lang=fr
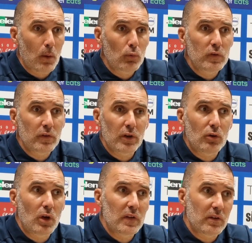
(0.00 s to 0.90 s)
Oui, c'est vrai
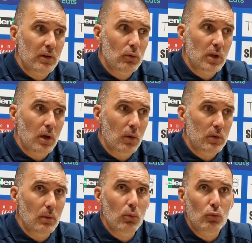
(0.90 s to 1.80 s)
que là, c'est vrai, on
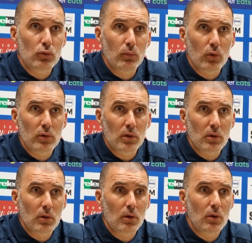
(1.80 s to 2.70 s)
a, beaucoup de monde.
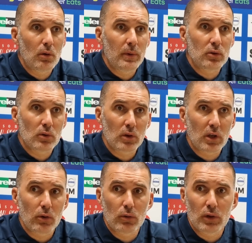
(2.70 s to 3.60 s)
Euh, maintenant,
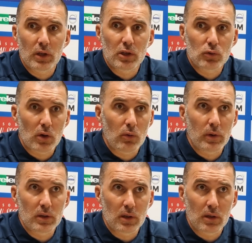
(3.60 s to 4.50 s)
il y, a des joueurs
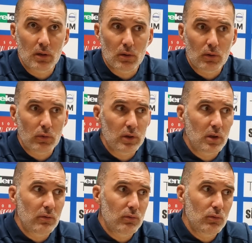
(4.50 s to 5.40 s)
euh, qui ont
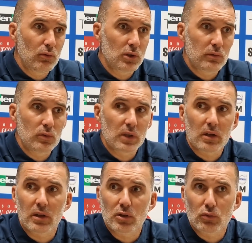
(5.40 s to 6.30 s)
été, vus, j'ai vu
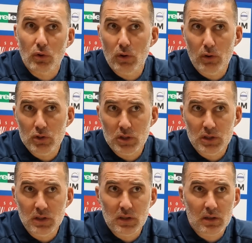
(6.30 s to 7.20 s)
certains joueurs, j'ai
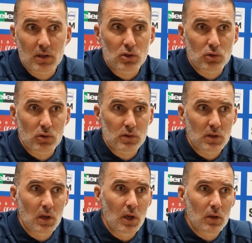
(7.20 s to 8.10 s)
dit certaines
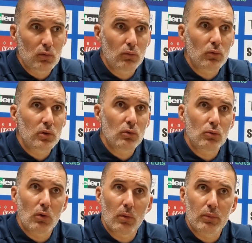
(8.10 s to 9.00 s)
choses. Tout le monde est au
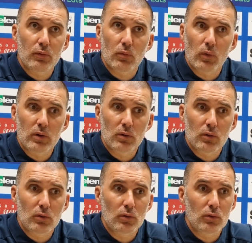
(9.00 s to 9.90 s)
courant plus ou moins de,
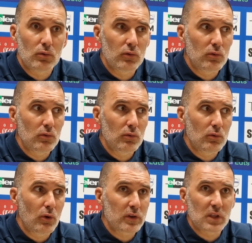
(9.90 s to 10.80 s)

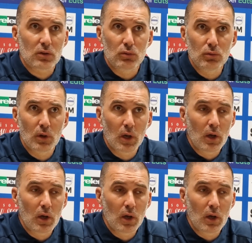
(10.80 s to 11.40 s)
leur statut.